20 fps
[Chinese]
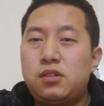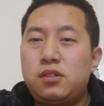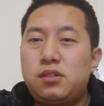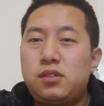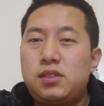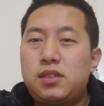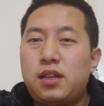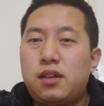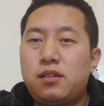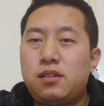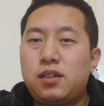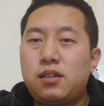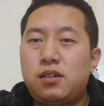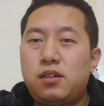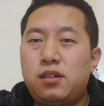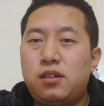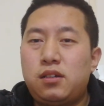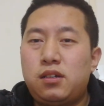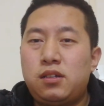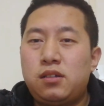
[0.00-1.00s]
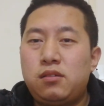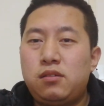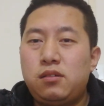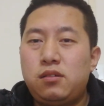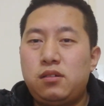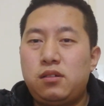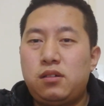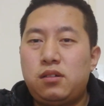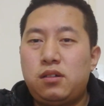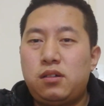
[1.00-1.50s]
像那个
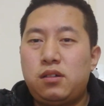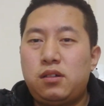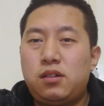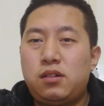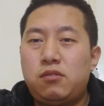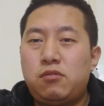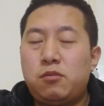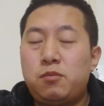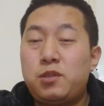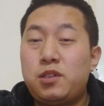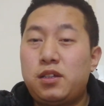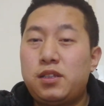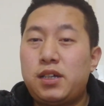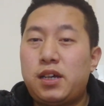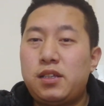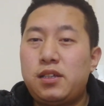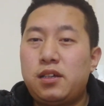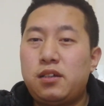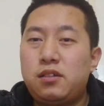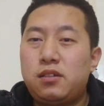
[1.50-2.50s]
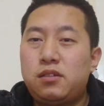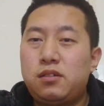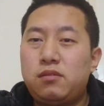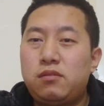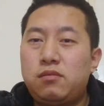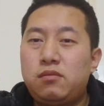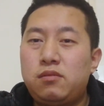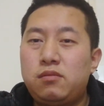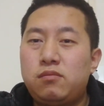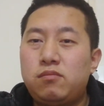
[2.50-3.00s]
我不知道大家
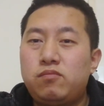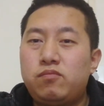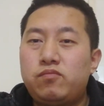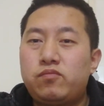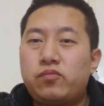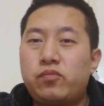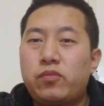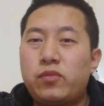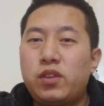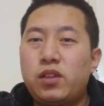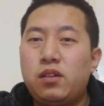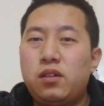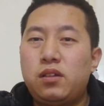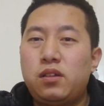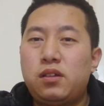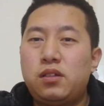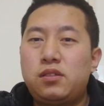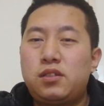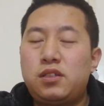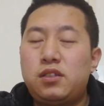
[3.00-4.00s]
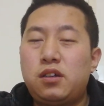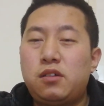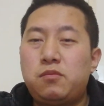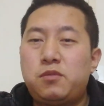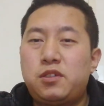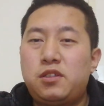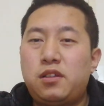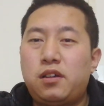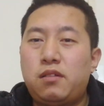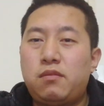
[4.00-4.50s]
知道不
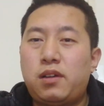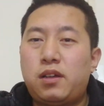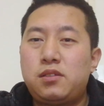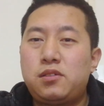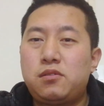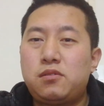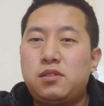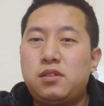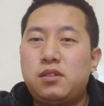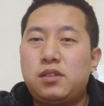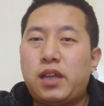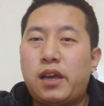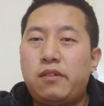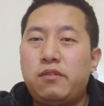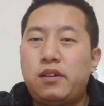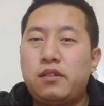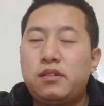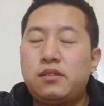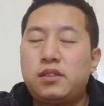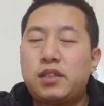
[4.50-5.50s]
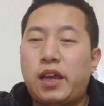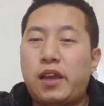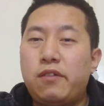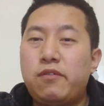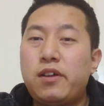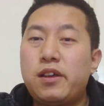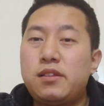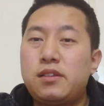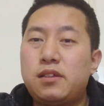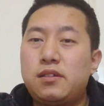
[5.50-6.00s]
知道吧？就是台
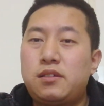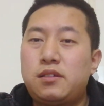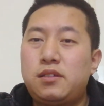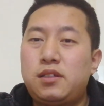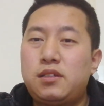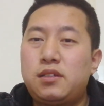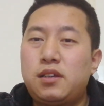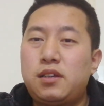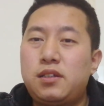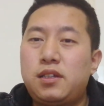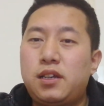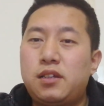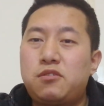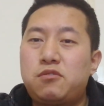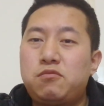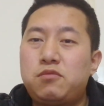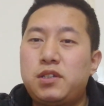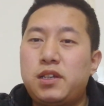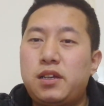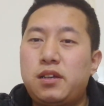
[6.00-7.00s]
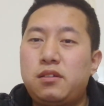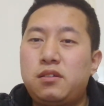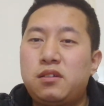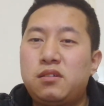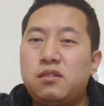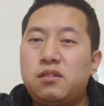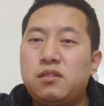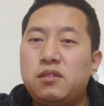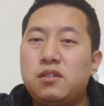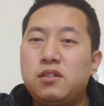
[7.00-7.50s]
湾呢，实际上也出现
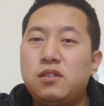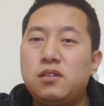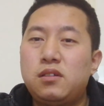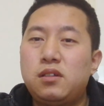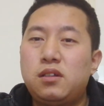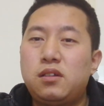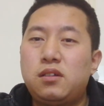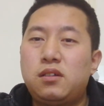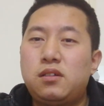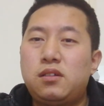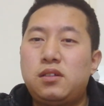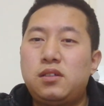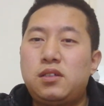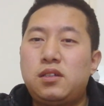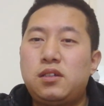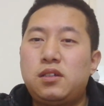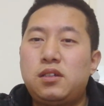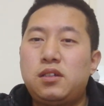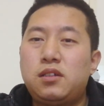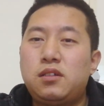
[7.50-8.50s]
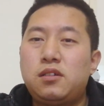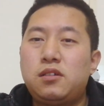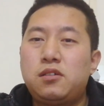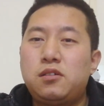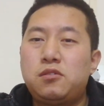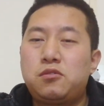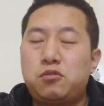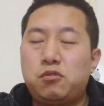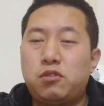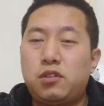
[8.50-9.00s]
一些
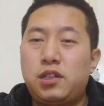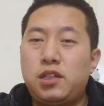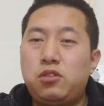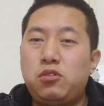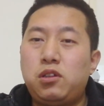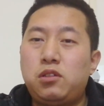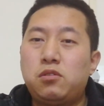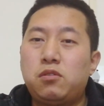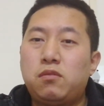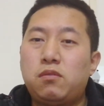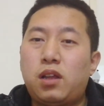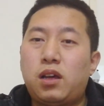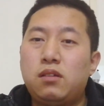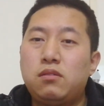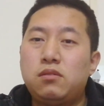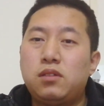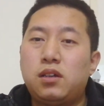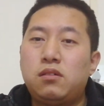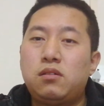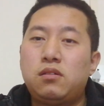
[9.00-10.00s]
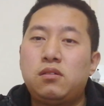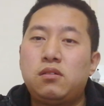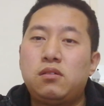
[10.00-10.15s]
左翼运动了啊，